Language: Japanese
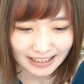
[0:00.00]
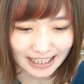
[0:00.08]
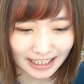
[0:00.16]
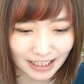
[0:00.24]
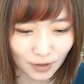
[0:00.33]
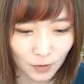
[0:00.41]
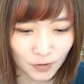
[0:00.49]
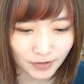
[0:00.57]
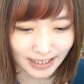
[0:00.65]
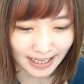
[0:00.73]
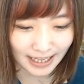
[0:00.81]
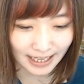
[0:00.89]
いやこの
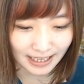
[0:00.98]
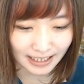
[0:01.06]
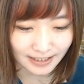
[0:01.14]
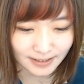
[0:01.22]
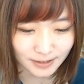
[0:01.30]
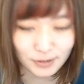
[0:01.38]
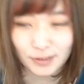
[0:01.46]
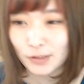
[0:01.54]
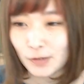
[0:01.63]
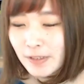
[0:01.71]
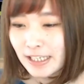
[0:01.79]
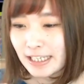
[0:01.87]
ね
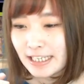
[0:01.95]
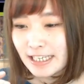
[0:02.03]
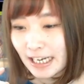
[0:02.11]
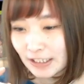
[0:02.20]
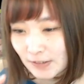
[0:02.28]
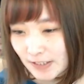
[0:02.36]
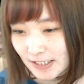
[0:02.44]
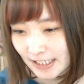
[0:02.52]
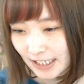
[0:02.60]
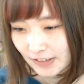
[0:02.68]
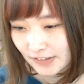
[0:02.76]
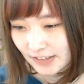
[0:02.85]
シュストもね意外と
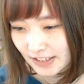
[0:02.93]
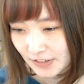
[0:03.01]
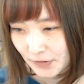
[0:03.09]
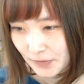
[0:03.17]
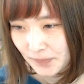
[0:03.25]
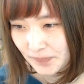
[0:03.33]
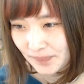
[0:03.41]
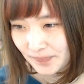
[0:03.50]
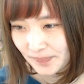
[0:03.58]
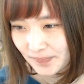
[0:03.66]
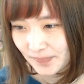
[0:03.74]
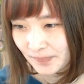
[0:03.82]
使えるんですよ
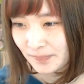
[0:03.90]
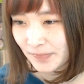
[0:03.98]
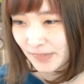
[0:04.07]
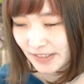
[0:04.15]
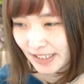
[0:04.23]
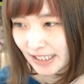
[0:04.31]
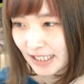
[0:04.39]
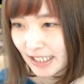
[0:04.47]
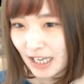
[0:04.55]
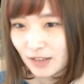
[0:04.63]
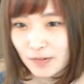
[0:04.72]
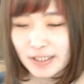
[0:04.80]
本当に
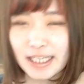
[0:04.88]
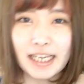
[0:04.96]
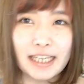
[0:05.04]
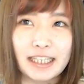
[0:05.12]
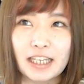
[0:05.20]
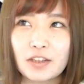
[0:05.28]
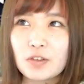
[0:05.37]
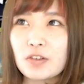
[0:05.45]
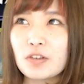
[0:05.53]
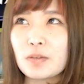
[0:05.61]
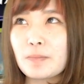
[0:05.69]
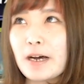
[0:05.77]
あのゼータ
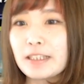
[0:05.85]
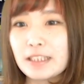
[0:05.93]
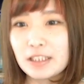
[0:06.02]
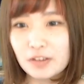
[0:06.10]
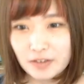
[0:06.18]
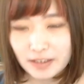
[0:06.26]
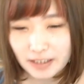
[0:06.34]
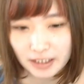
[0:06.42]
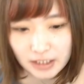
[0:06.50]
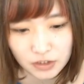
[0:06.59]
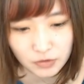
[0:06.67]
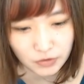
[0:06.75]
のパーティーとかで
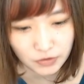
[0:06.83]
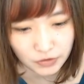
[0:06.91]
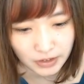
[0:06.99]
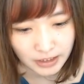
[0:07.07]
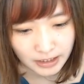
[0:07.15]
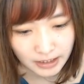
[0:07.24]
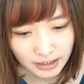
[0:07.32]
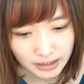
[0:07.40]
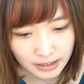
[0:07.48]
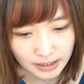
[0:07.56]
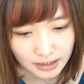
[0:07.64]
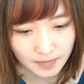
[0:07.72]
私よく
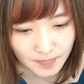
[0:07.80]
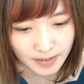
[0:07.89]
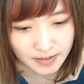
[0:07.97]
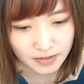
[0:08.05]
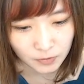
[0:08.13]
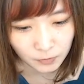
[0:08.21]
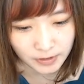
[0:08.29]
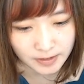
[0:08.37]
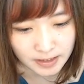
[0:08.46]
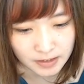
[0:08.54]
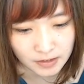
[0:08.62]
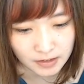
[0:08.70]
入れてます追い打
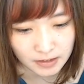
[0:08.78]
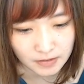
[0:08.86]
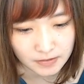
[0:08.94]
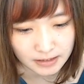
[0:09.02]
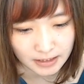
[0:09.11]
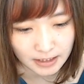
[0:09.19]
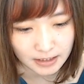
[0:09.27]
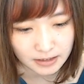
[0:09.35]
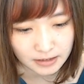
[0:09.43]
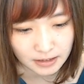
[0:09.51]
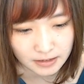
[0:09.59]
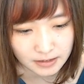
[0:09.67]
ちついてるしね
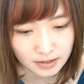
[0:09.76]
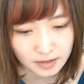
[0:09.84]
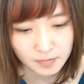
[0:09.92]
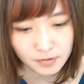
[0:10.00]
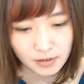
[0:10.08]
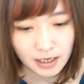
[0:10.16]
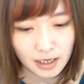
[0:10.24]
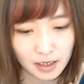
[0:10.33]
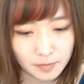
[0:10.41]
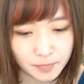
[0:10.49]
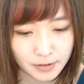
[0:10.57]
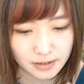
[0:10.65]
でスキブ
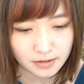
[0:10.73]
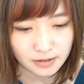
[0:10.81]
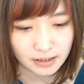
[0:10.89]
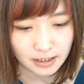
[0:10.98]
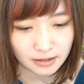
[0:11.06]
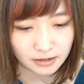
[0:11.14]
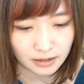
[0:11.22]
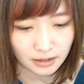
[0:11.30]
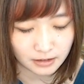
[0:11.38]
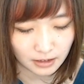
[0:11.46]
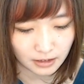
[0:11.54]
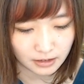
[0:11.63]
がプラスになってい
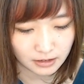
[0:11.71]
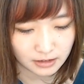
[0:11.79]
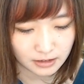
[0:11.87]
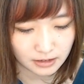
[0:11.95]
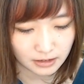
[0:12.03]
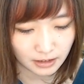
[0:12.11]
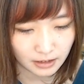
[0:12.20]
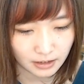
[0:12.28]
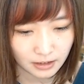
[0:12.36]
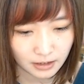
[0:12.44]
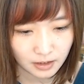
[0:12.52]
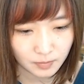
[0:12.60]
ていいですね
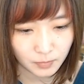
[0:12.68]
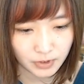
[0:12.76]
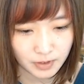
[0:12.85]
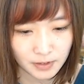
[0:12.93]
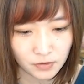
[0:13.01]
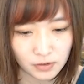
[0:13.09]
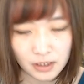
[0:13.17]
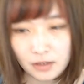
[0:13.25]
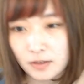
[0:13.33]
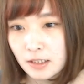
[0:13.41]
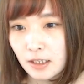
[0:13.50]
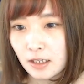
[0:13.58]
もう今の覚
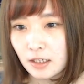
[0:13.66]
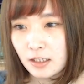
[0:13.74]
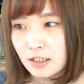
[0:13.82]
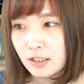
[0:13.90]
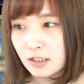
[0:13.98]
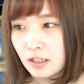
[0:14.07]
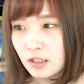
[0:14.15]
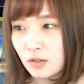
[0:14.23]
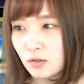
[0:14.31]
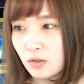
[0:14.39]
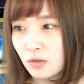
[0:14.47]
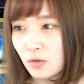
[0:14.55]
醒意識す
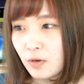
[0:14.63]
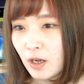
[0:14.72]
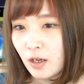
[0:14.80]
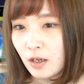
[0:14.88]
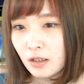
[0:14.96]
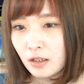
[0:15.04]
るのは